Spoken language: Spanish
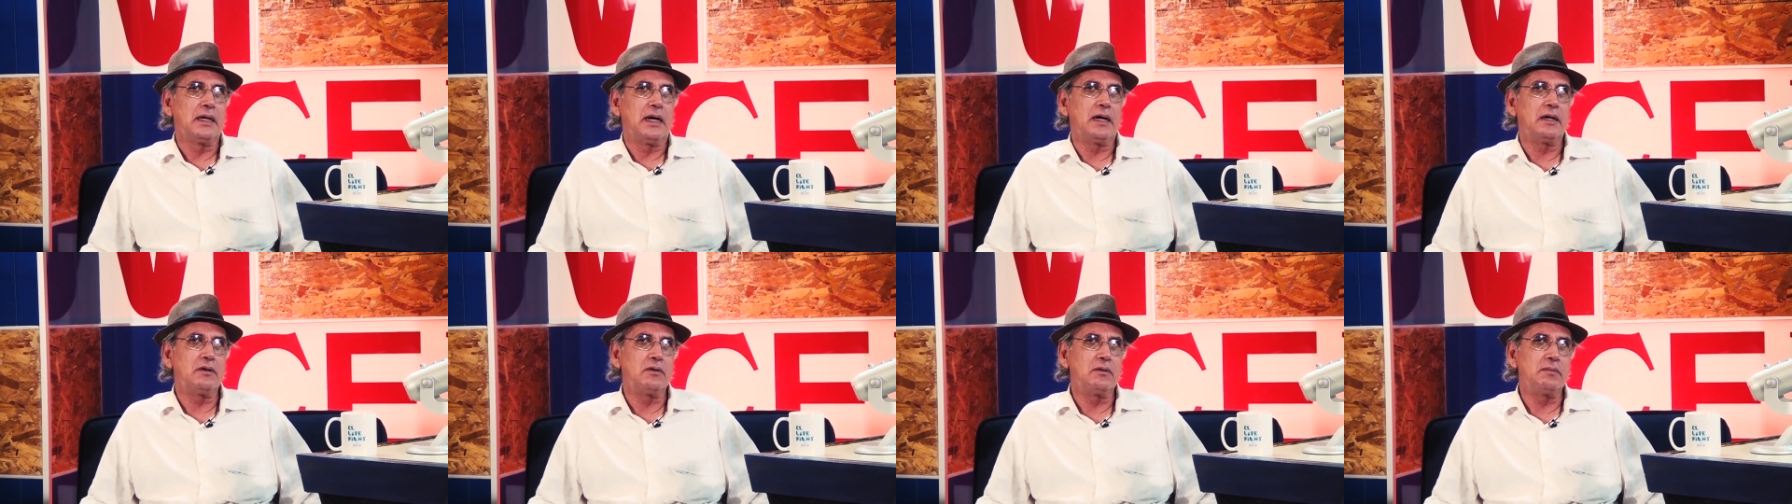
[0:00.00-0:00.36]

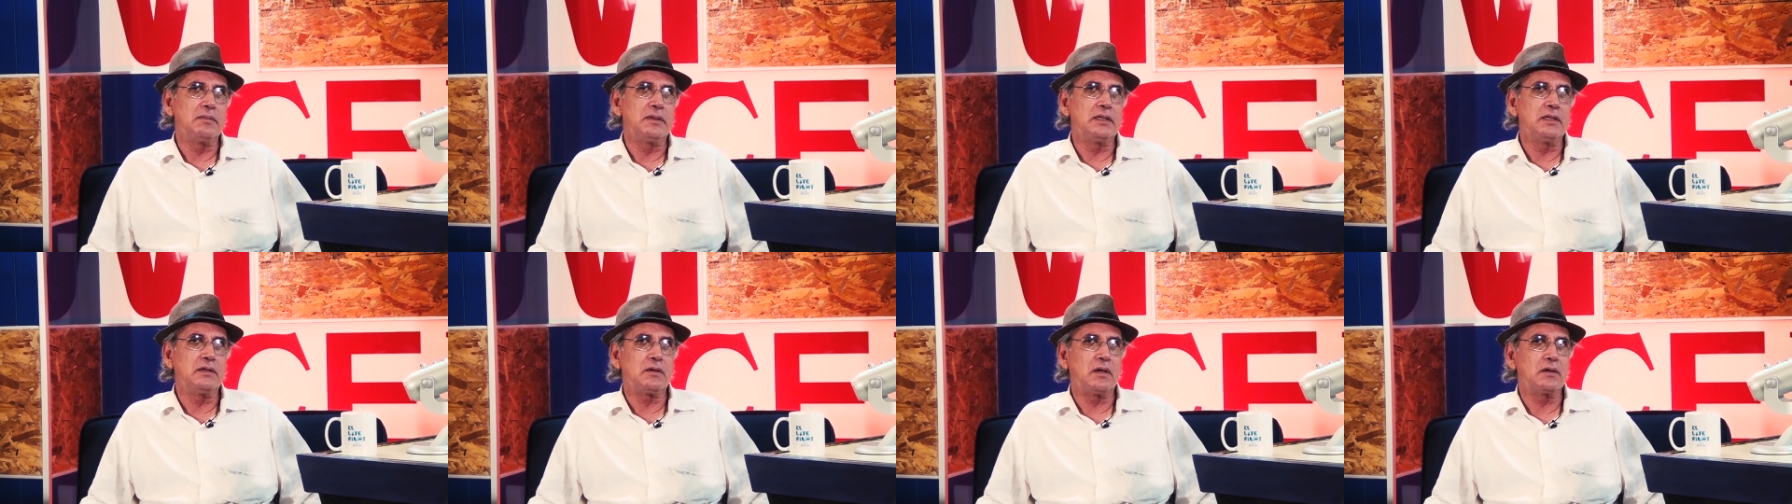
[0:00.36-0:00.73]
algo
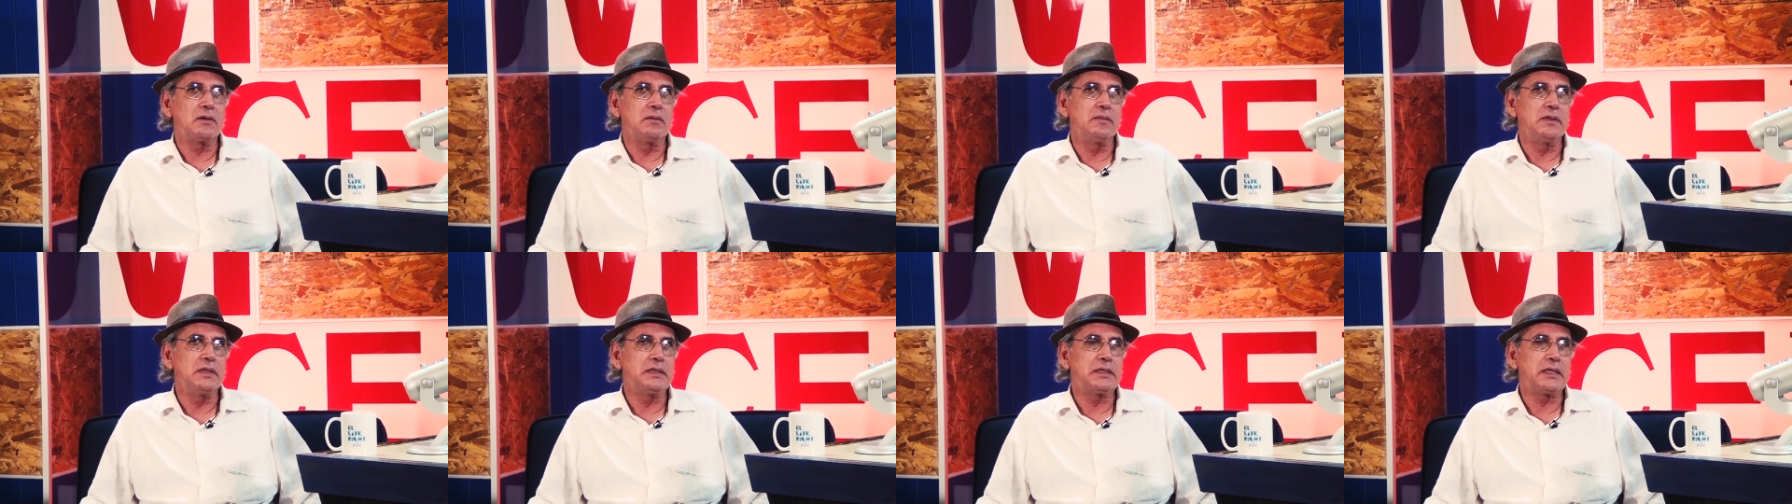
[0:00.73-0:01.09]
me dijo
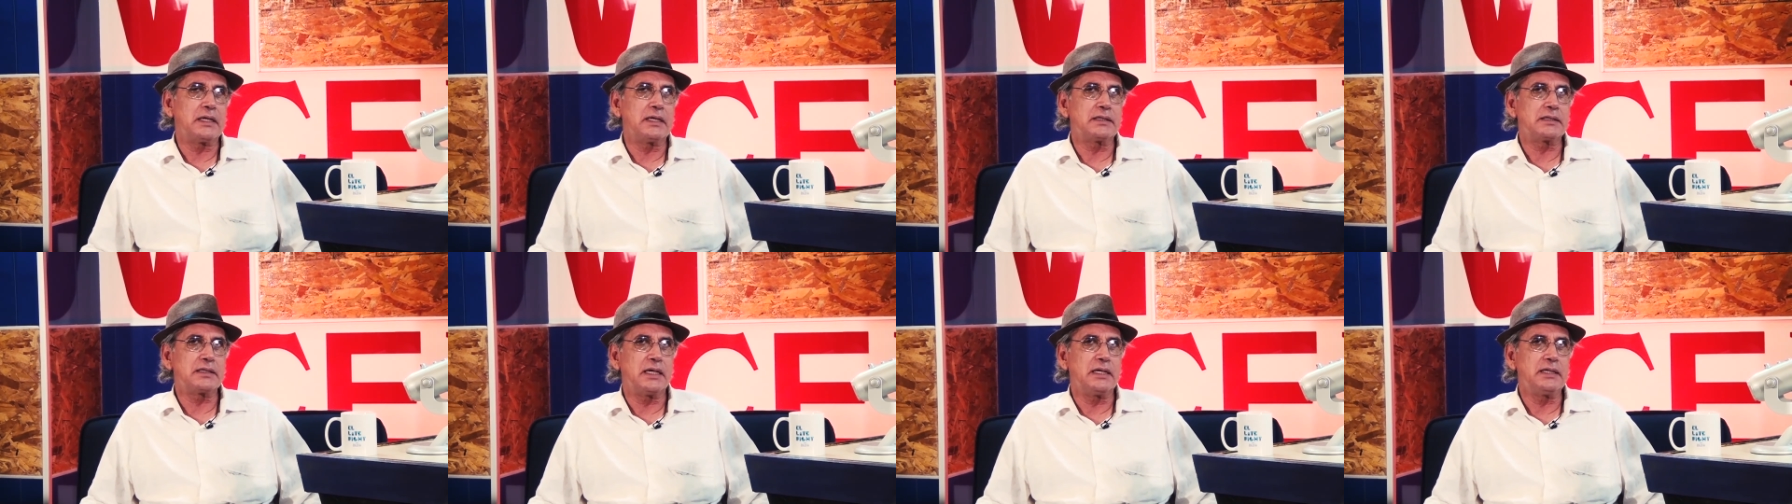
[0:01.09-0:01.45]
algo muy
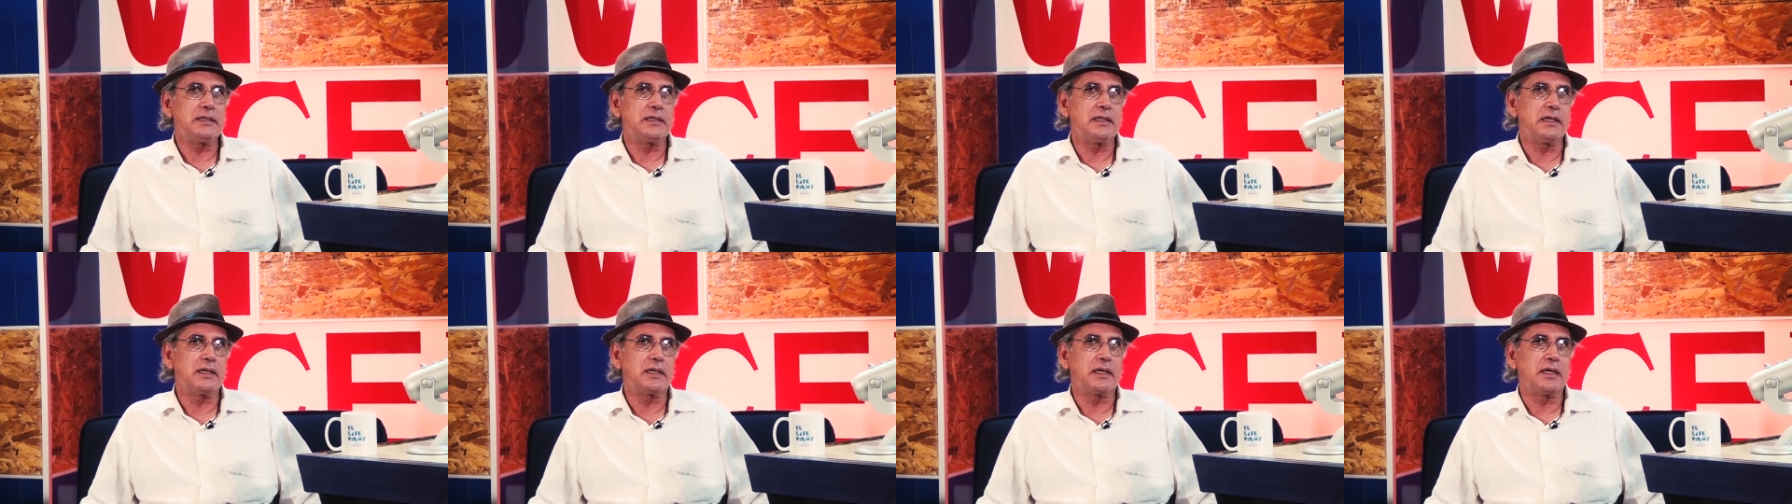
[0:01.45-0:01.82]

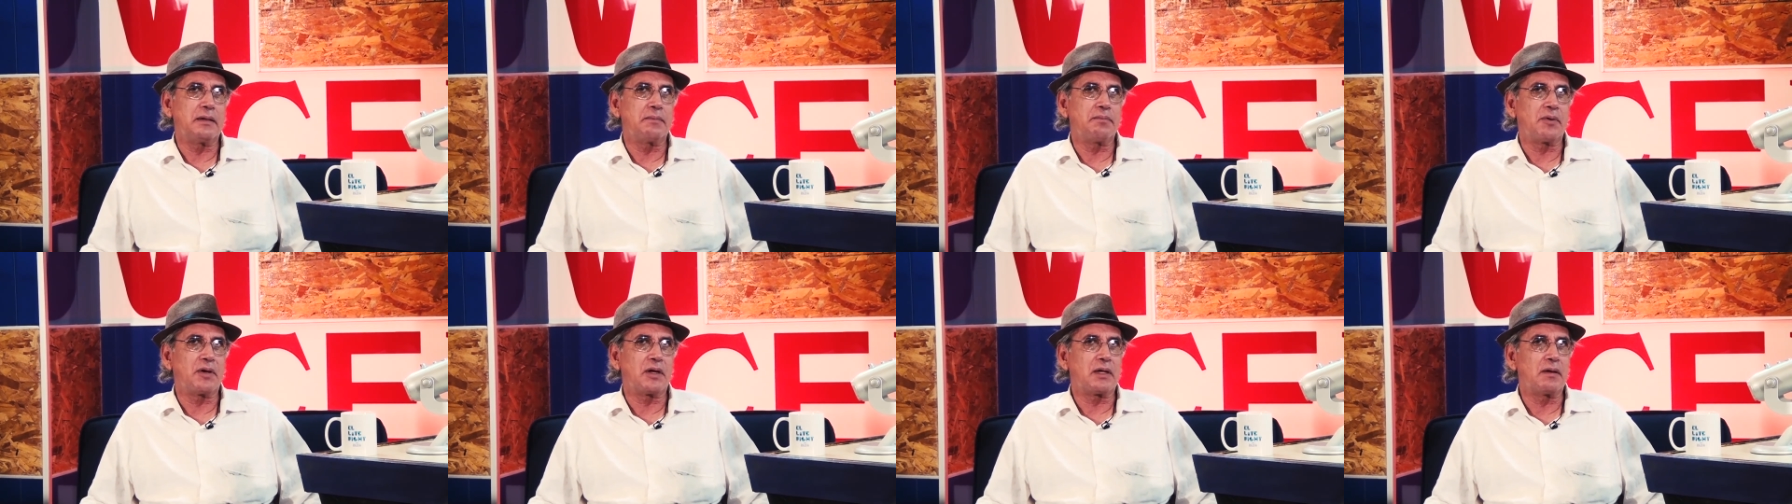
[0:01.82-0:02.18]
interesante,
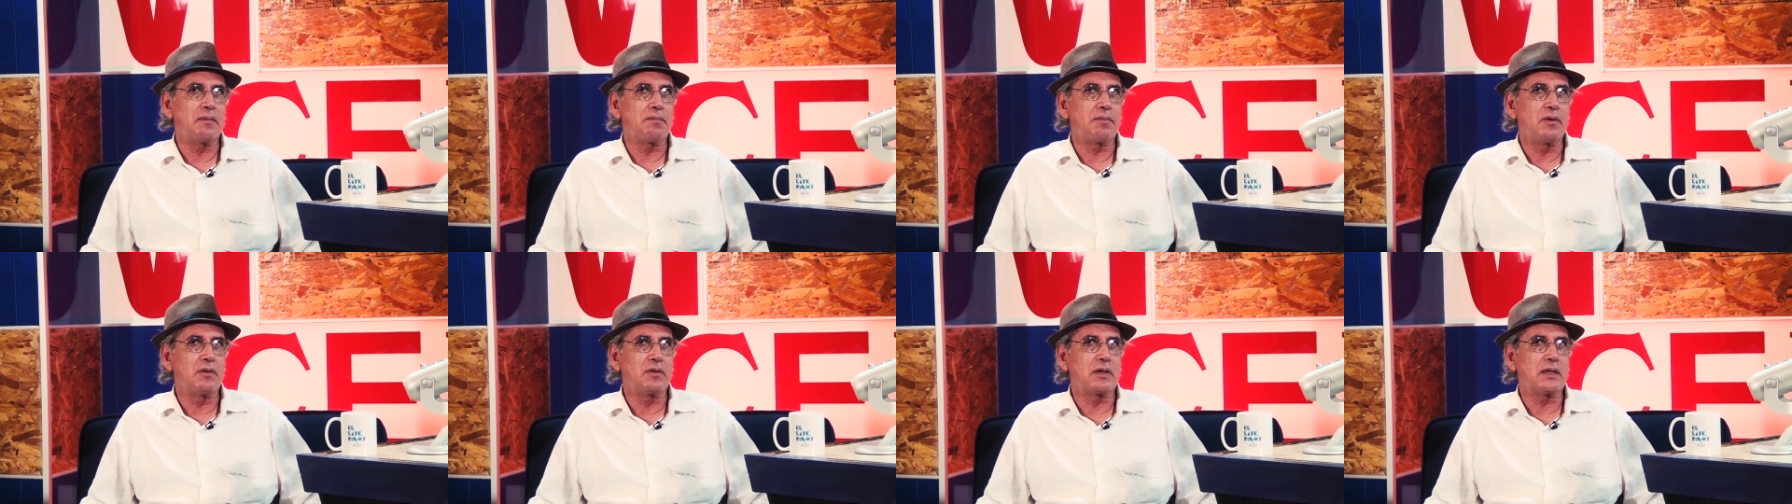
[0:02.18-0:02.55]
que por
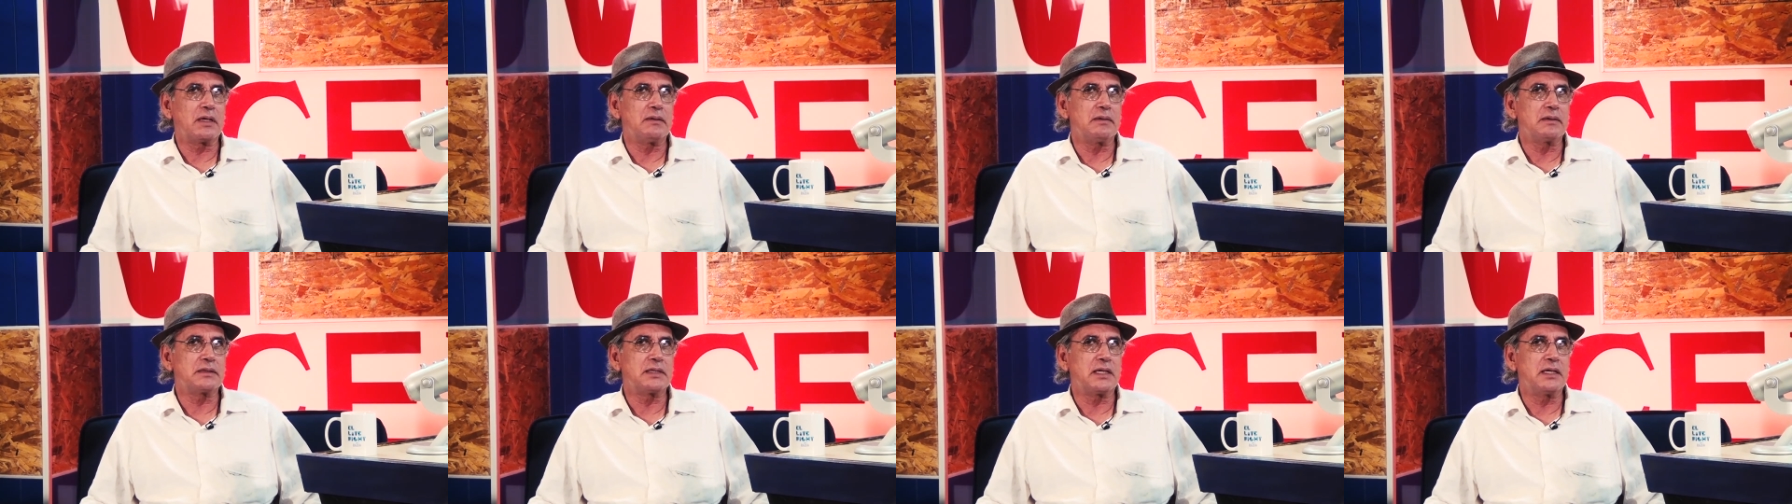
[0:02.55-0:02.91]
ejemplo,
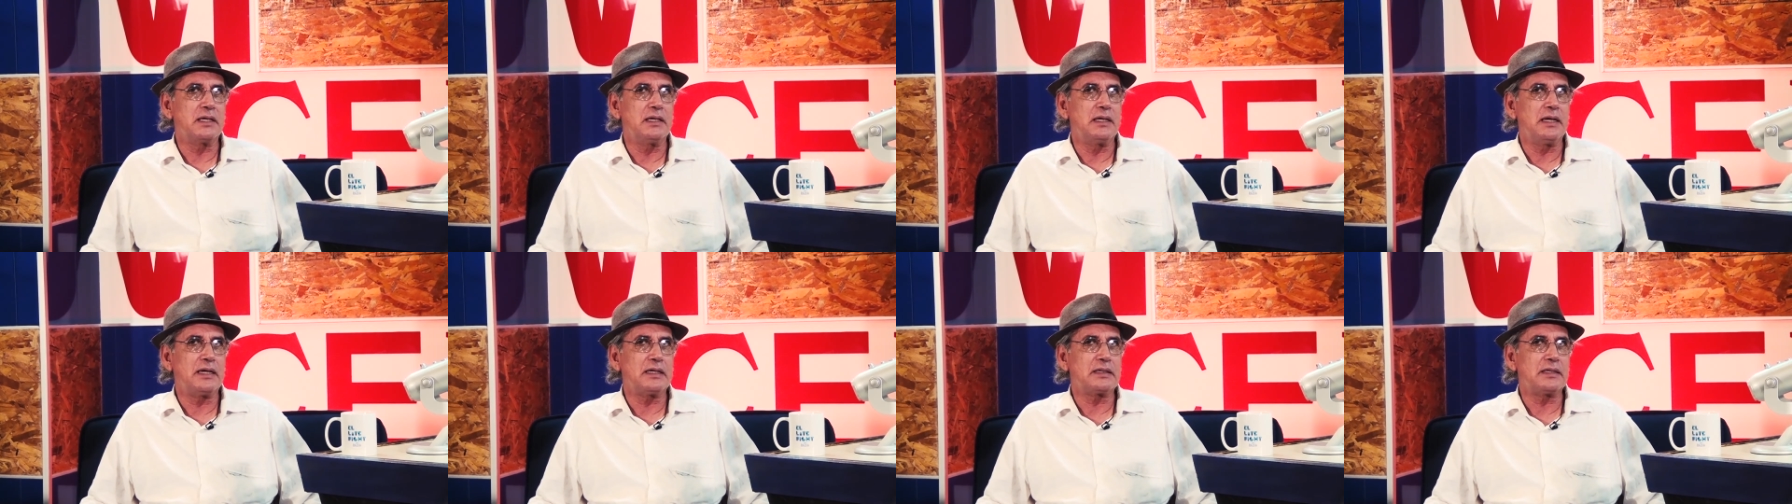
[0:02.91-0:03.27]
que
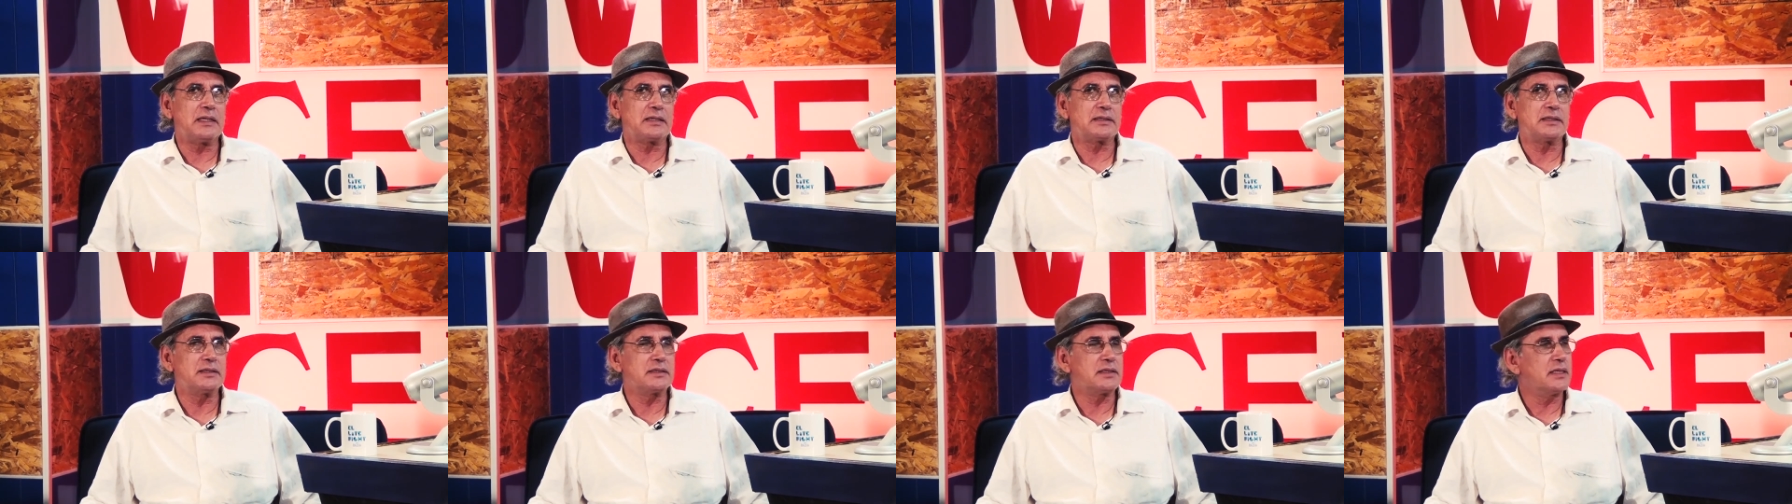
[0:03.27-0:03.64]
seguí
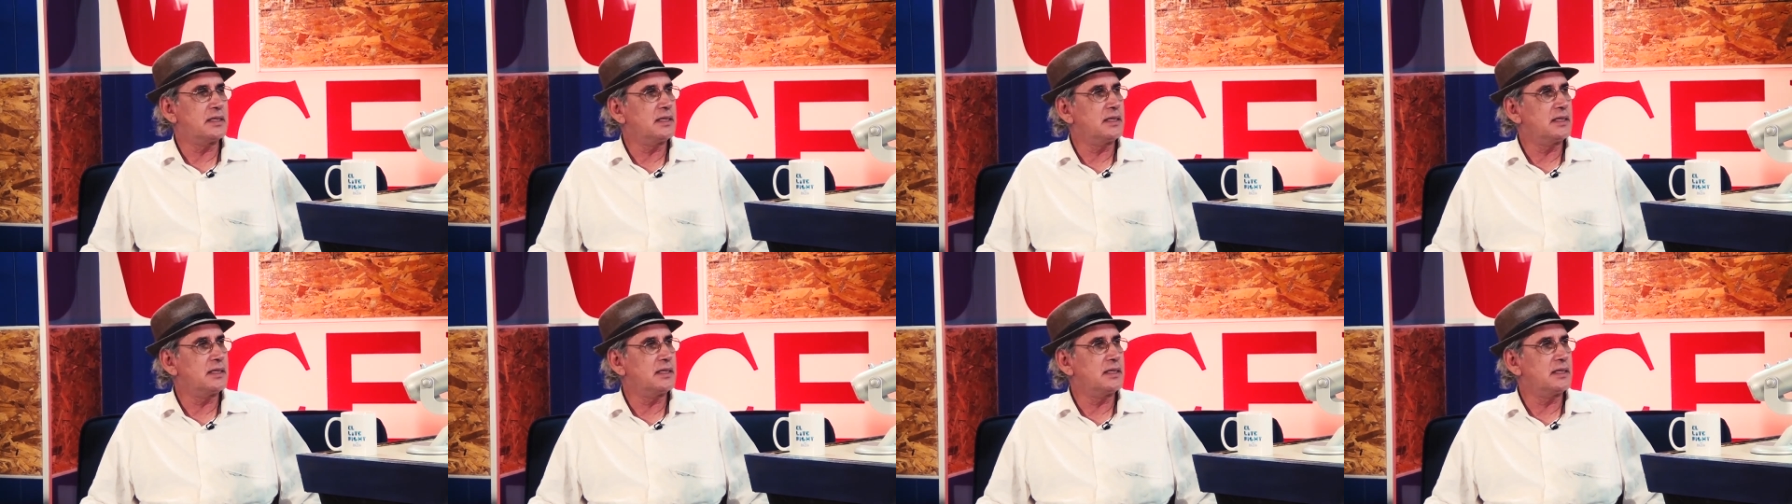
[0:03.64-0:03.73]
las